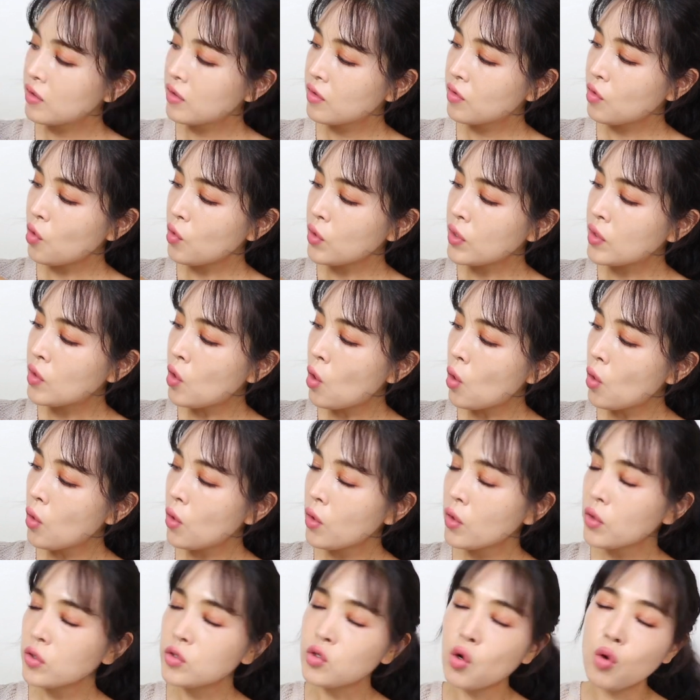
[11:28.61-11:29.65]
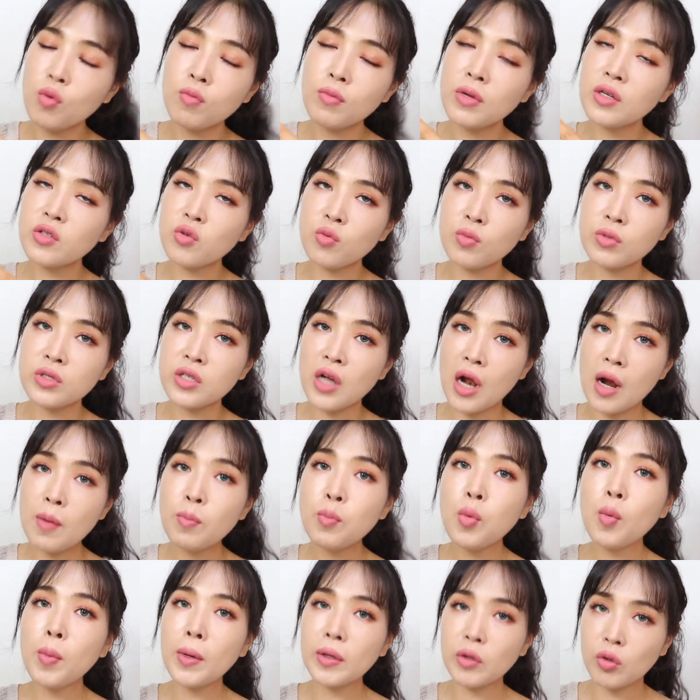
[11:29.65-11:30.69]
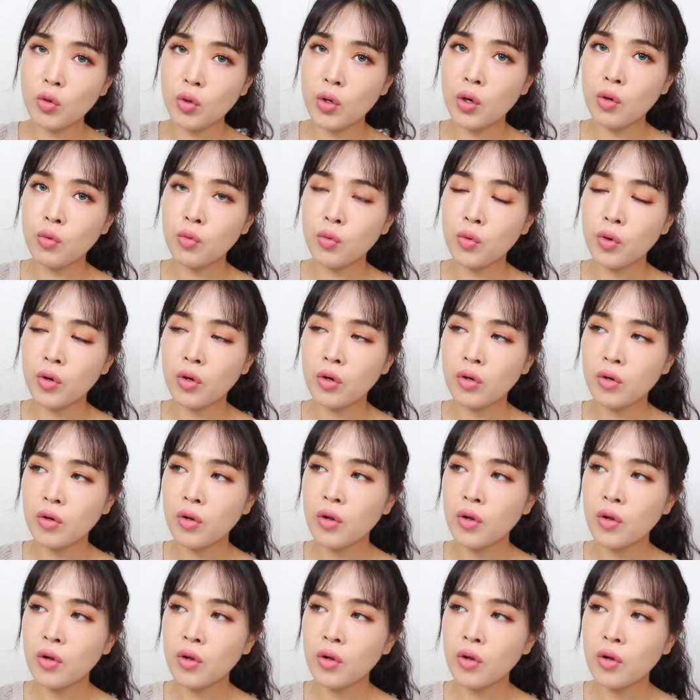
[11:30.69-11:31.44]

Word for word: 그래서 이 컬러를 정말 정말 잘 뽑았더라고요.